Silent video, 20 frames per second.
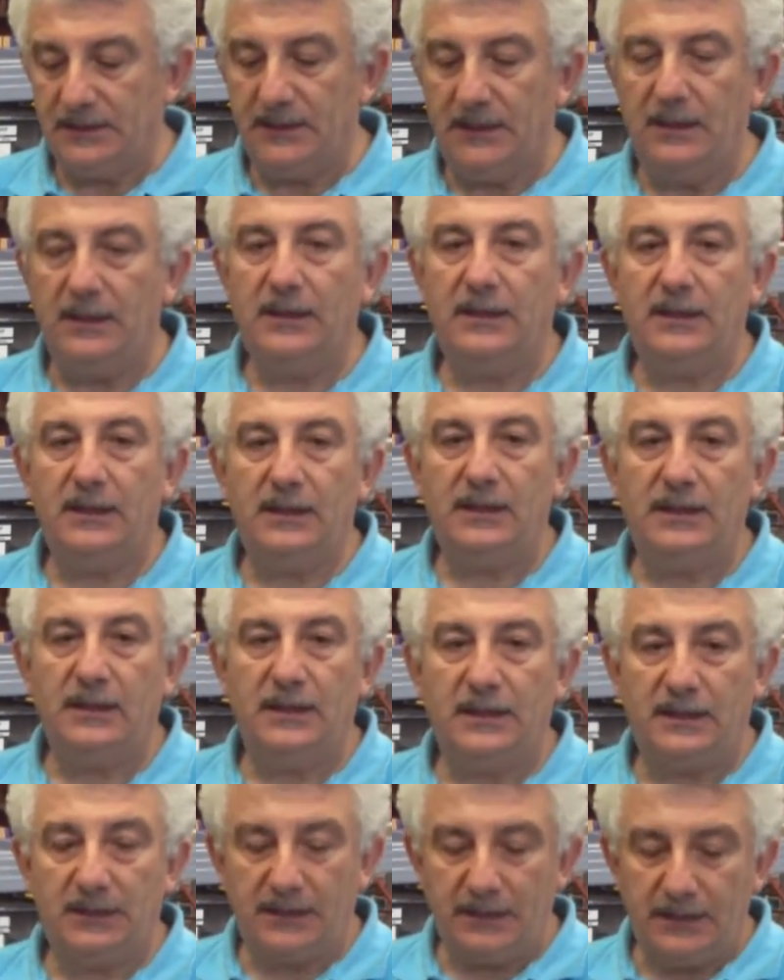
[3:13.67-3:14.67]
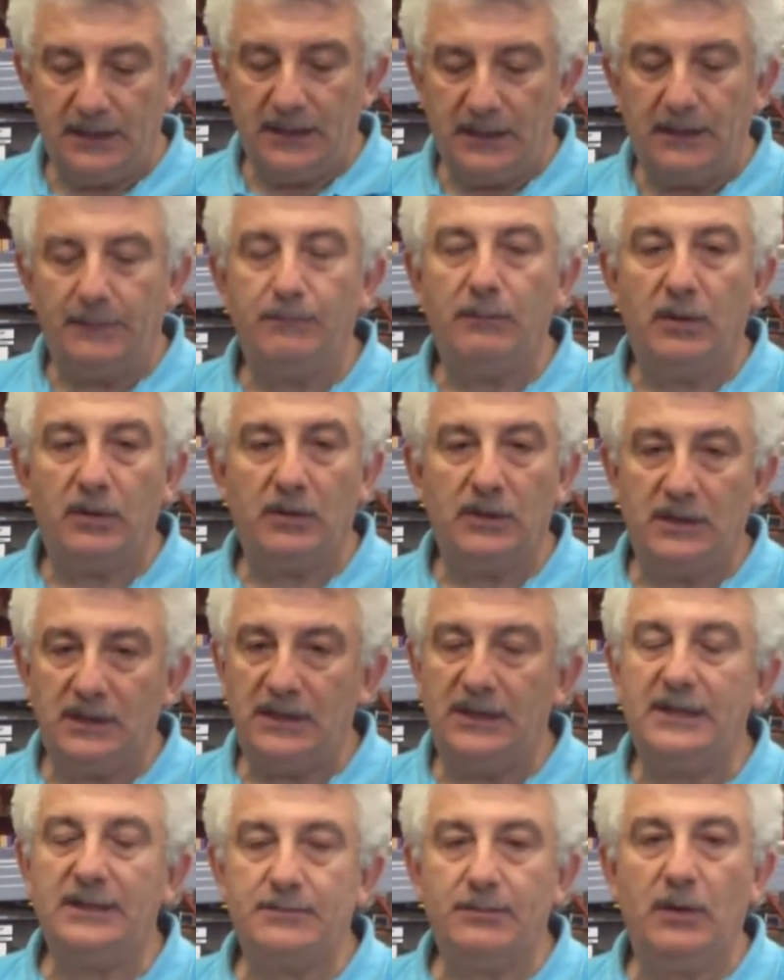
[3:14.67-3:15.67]
eh, ri, ri, eh,
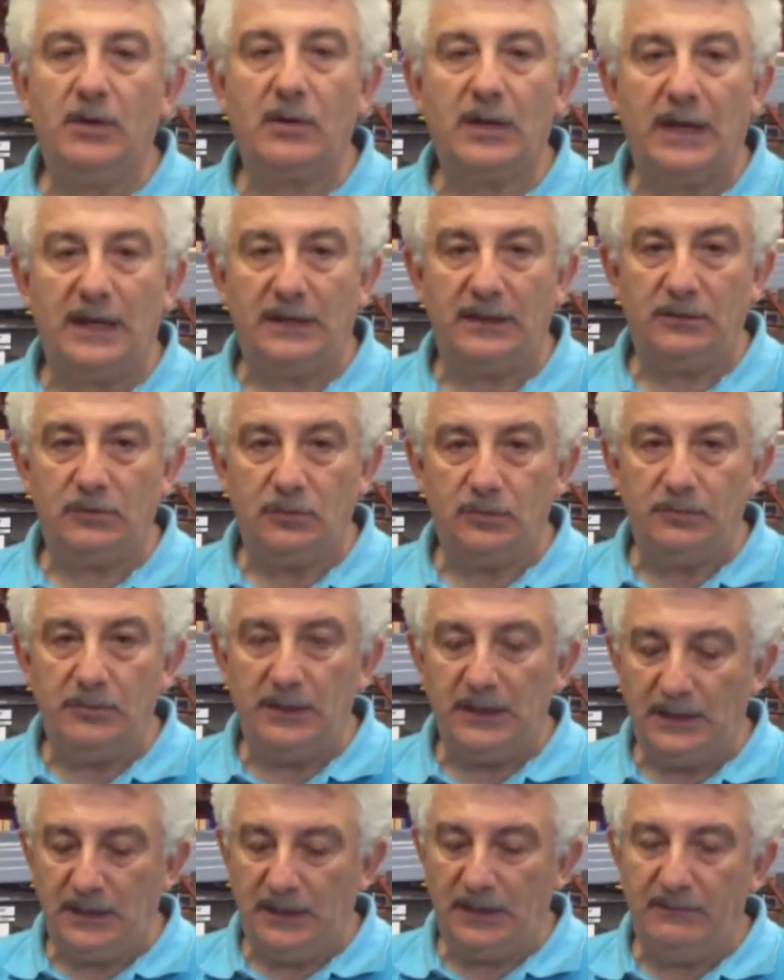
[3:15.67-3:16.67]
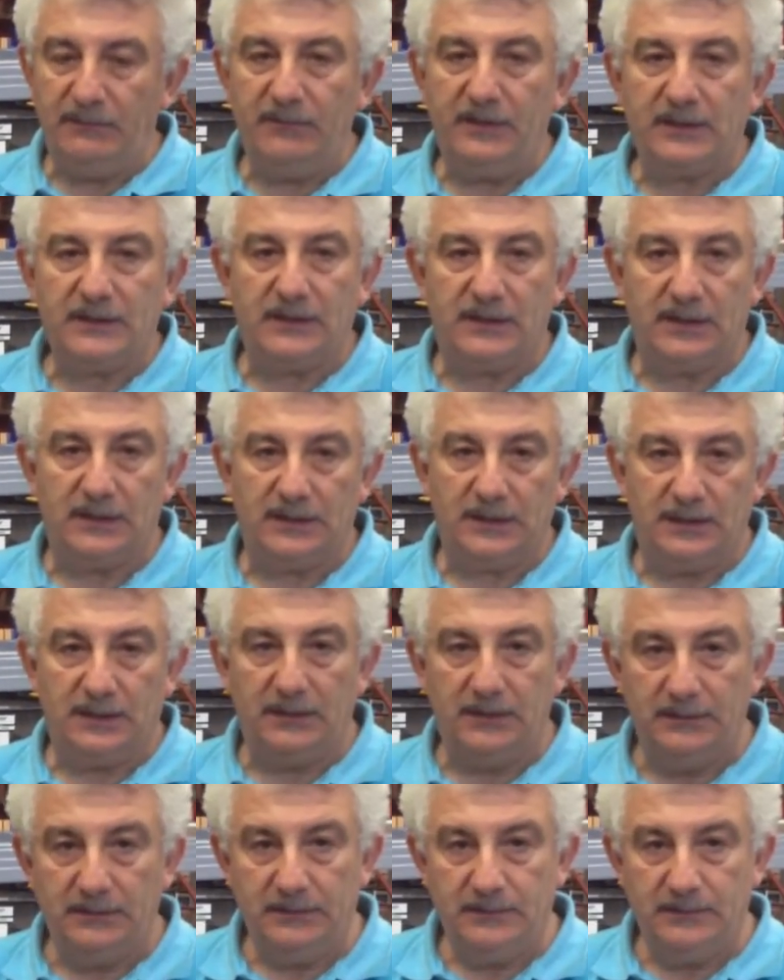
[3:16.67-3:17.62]
risbloccare i tubi e invertirli.